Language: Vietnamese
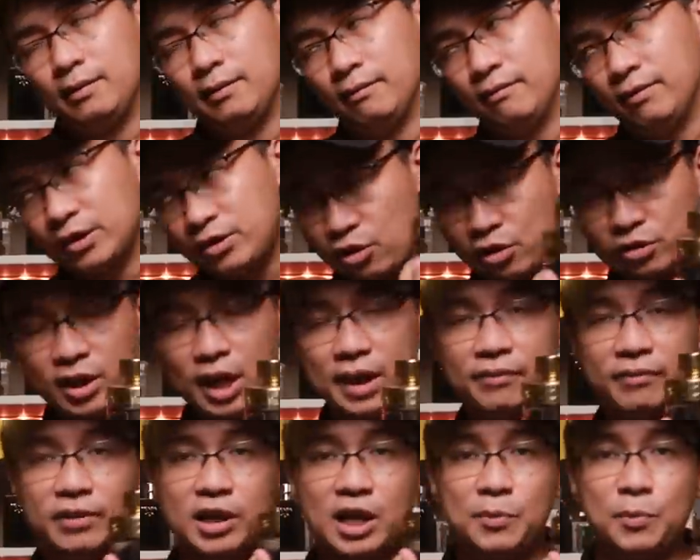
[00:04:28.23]
và so
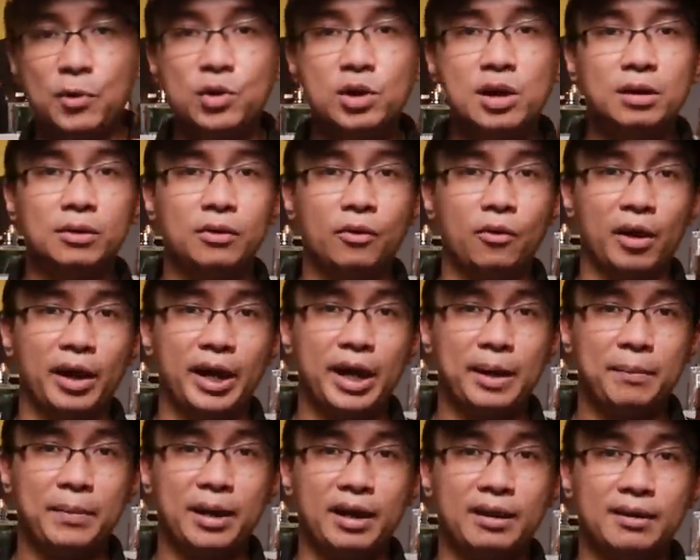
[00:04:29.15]
sánh với cái mùi hương của
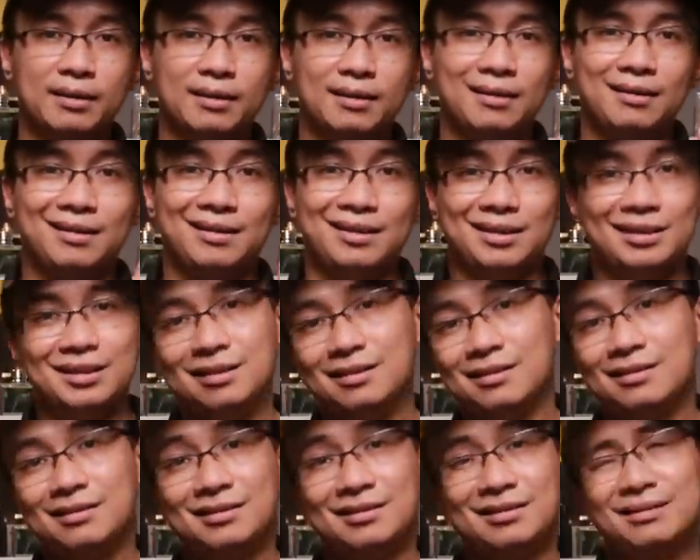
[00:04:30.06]
em này thì
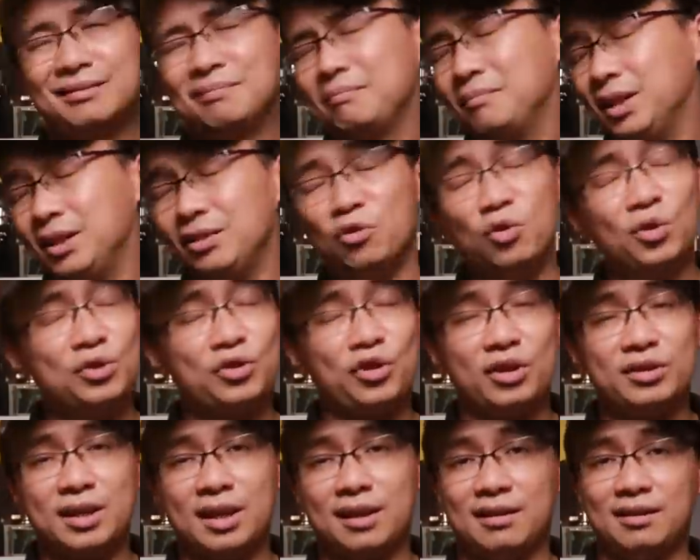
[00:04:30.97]
mình luôn
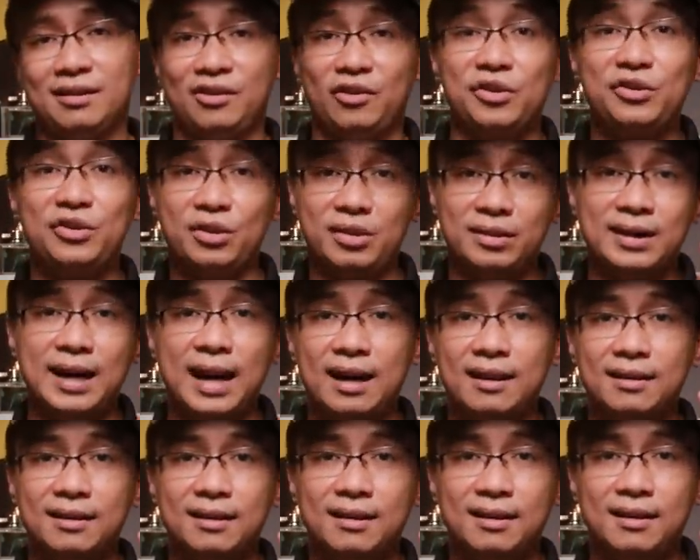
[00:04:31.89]
cho rằng nó xứng
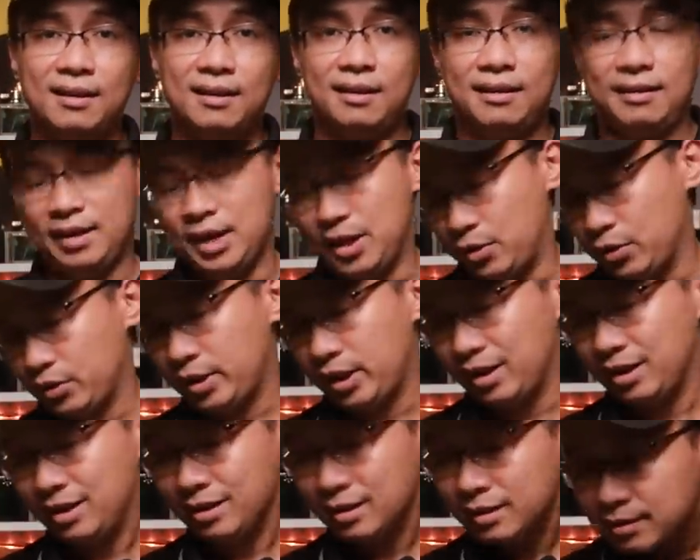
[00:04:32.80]
đáng để có
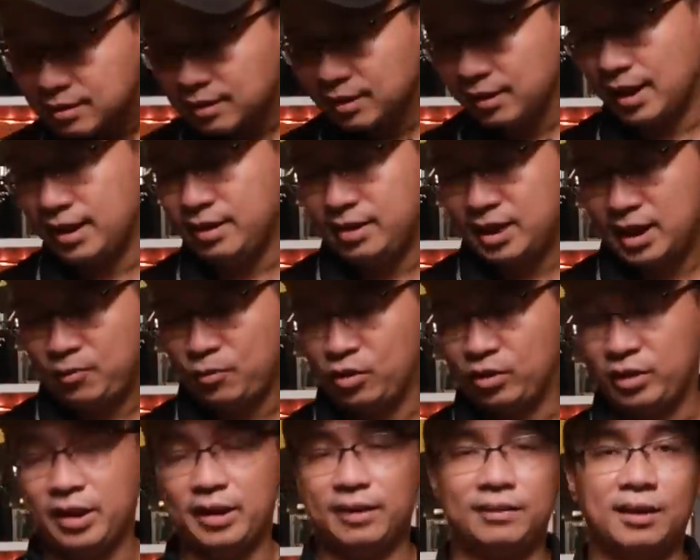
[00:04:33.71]
thể anh em
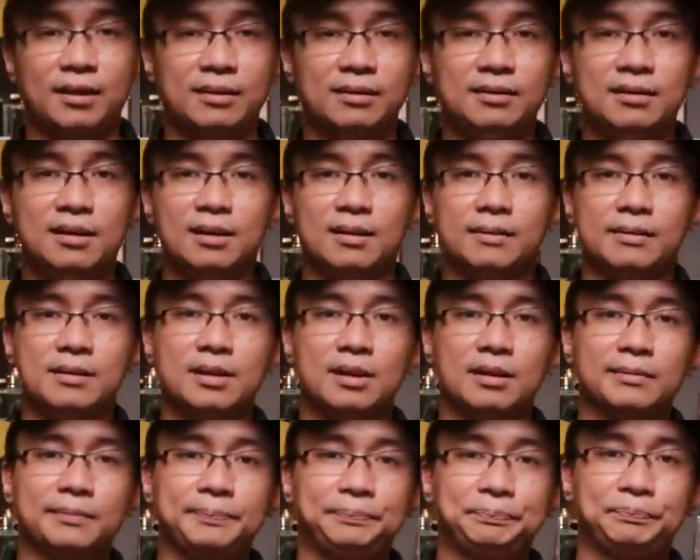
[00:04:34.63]
có thể tận hưởng được
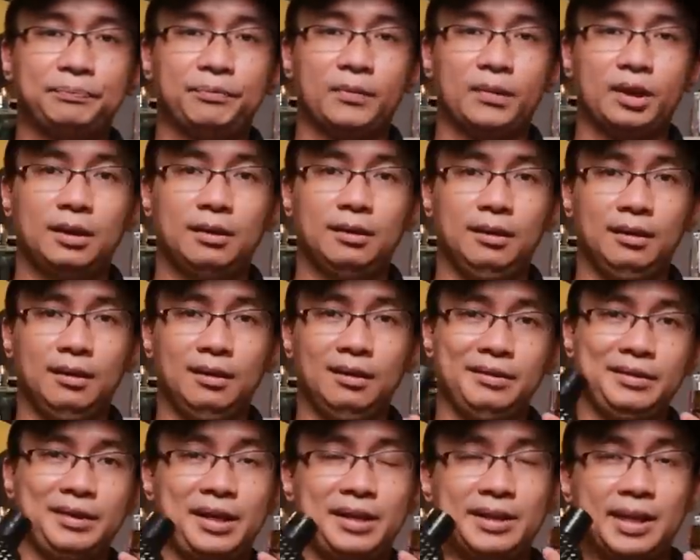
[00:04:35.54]
à,
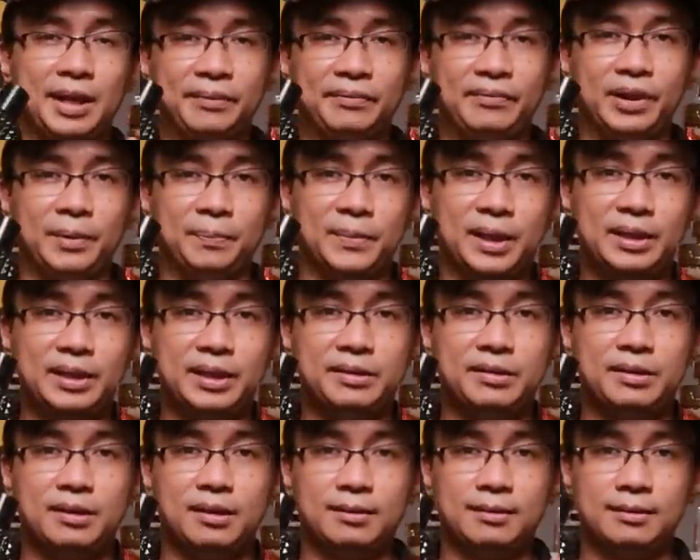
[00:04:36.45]
những cái sản phẩm đã đi
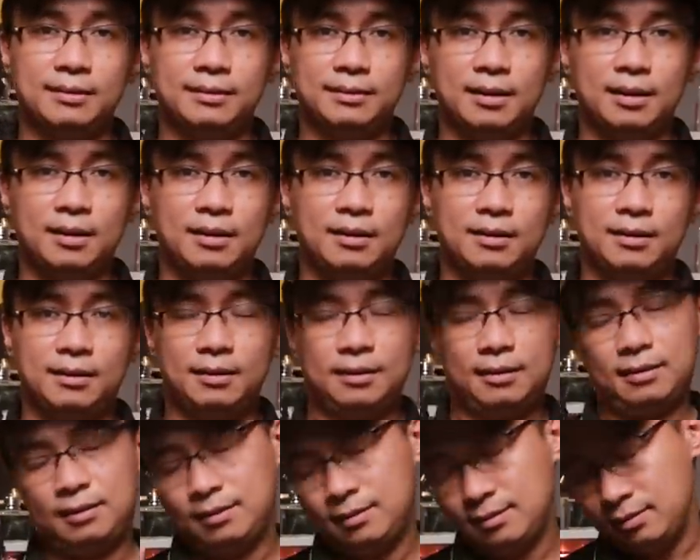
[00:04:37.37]
trước đó
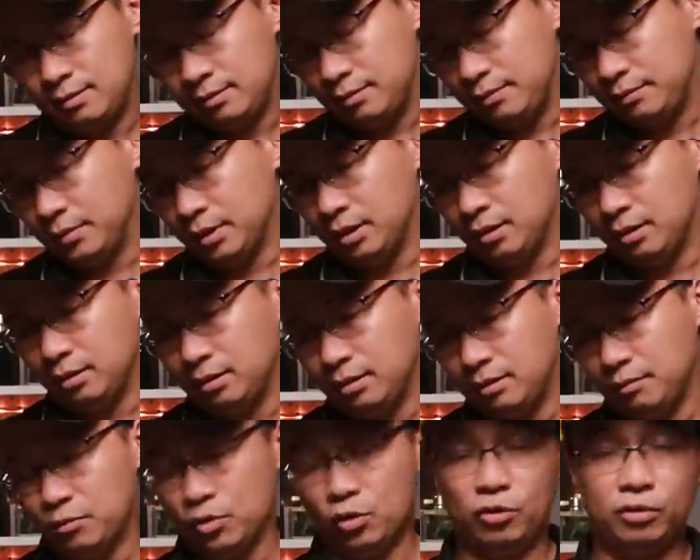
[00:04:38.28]
à,
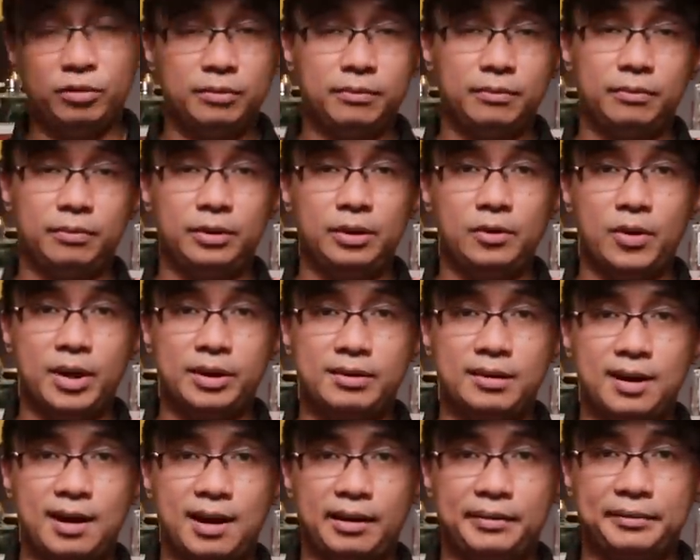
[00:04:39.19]
bộ nước hoa thứ
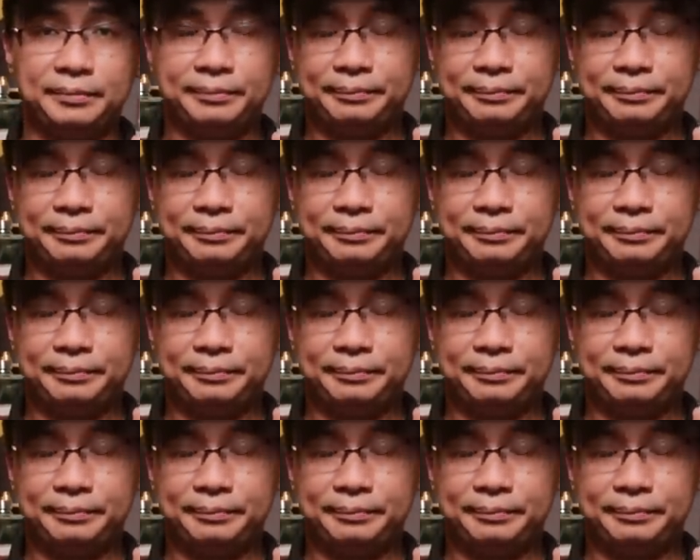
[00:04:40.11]
hai